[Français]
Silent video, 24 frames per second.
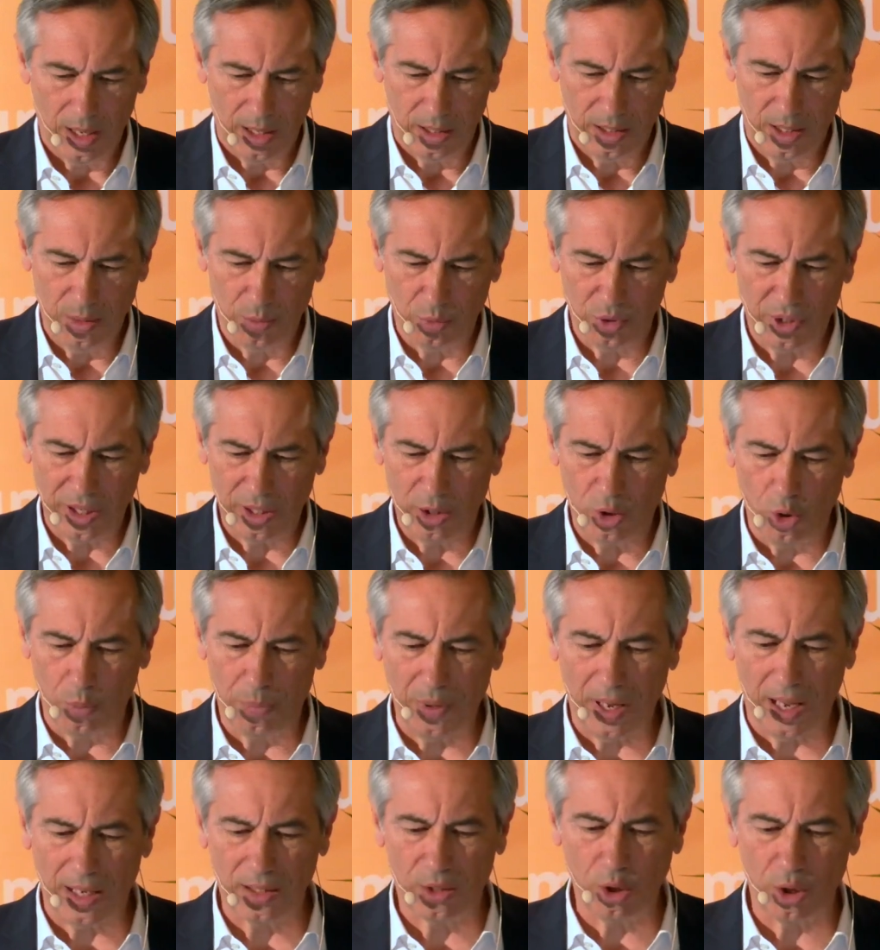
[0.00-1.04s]
Démontrer que
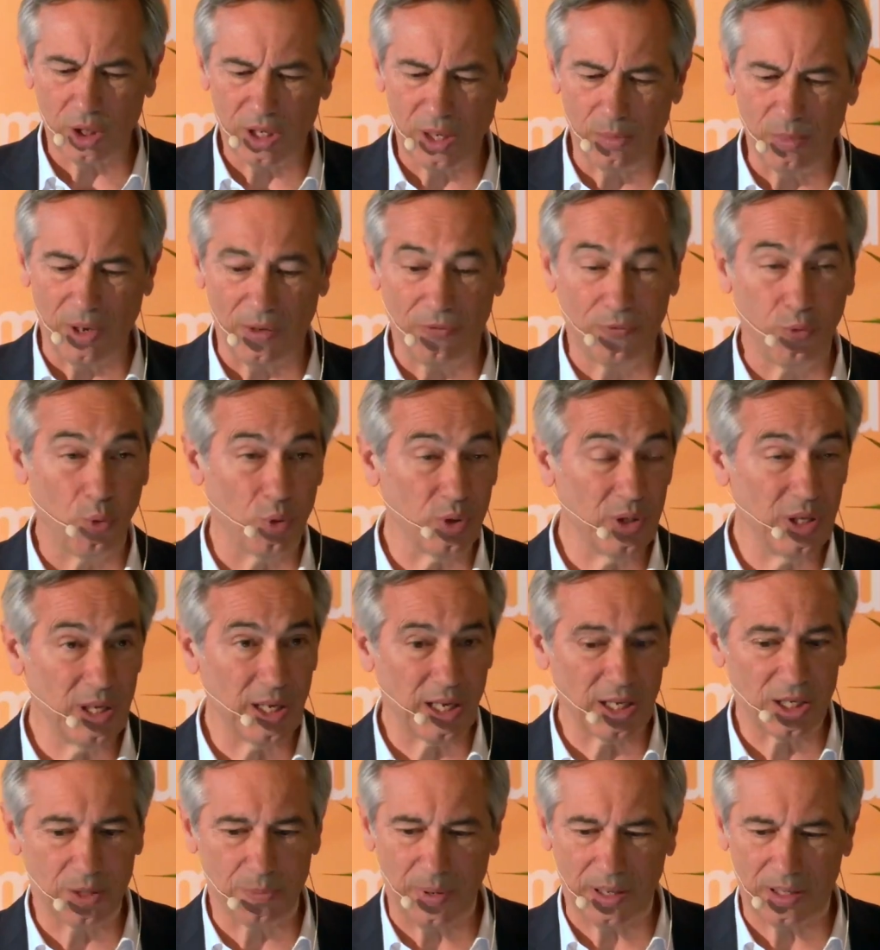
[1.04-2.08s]
l'opérateur qui me l'a fournie
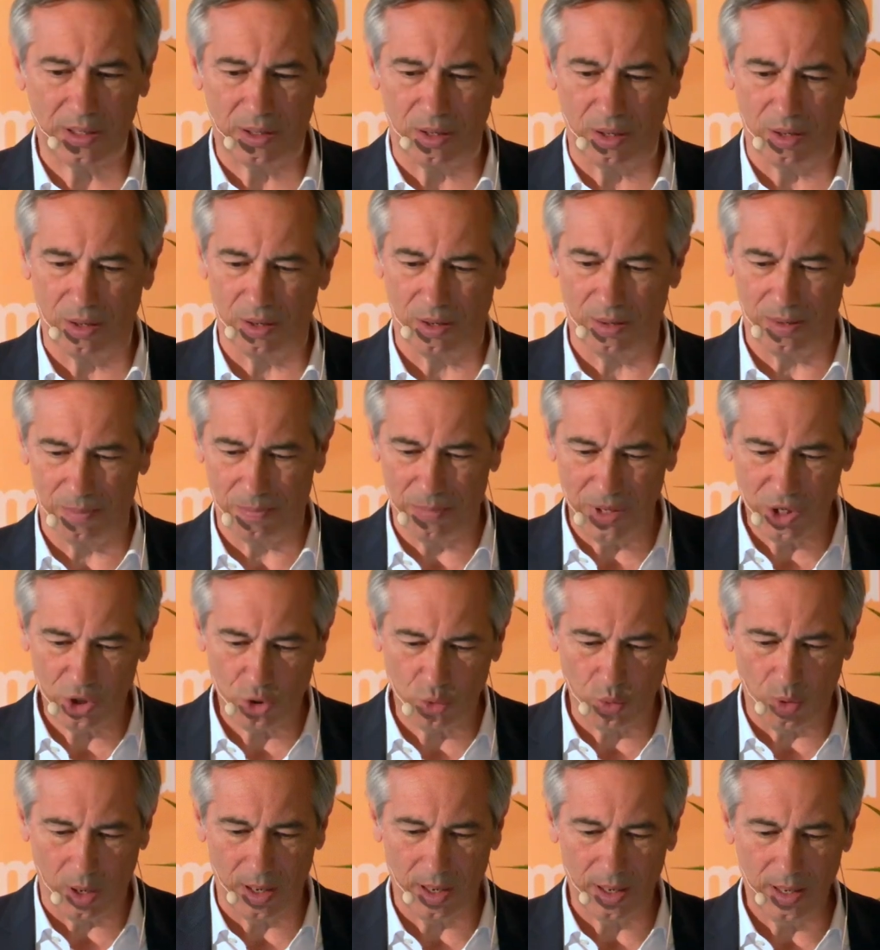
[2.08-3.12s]
respecte mes
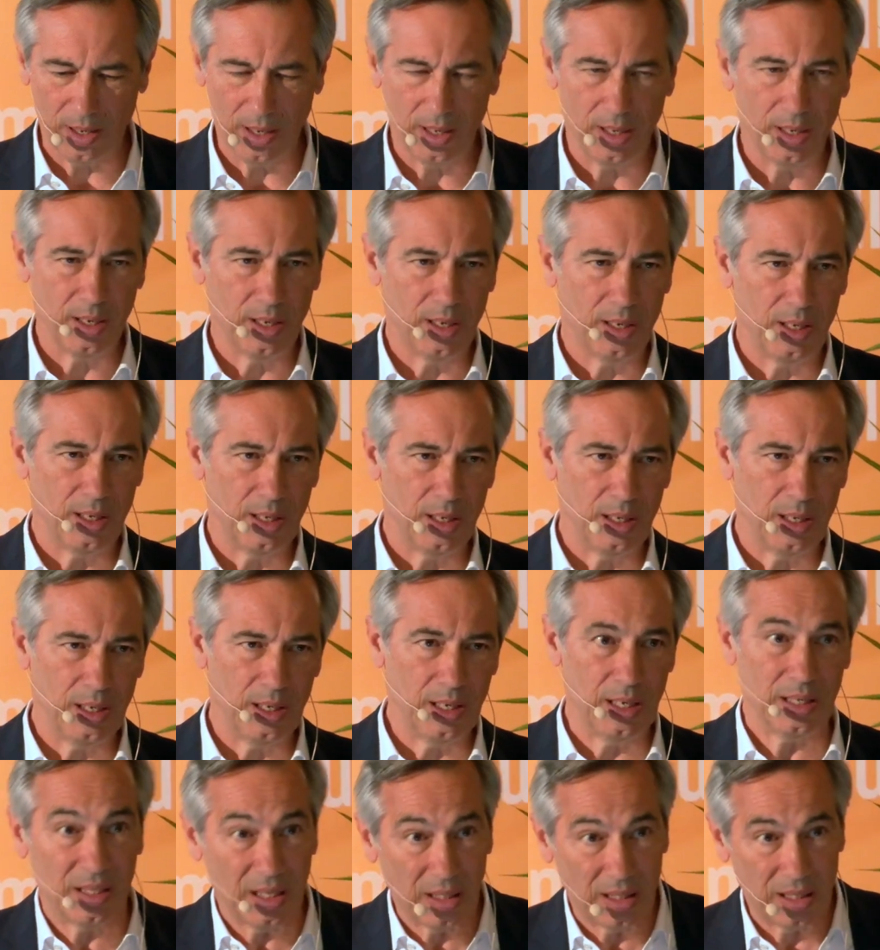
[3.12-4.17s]
choix et
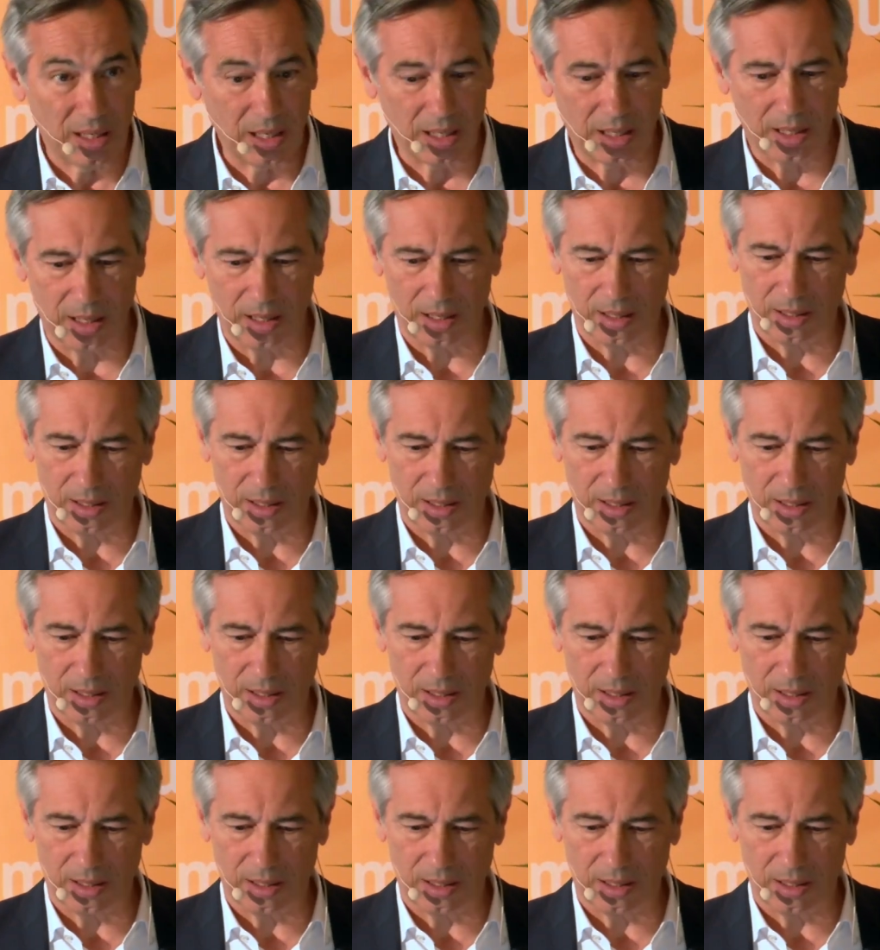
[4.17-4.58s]
est éthique,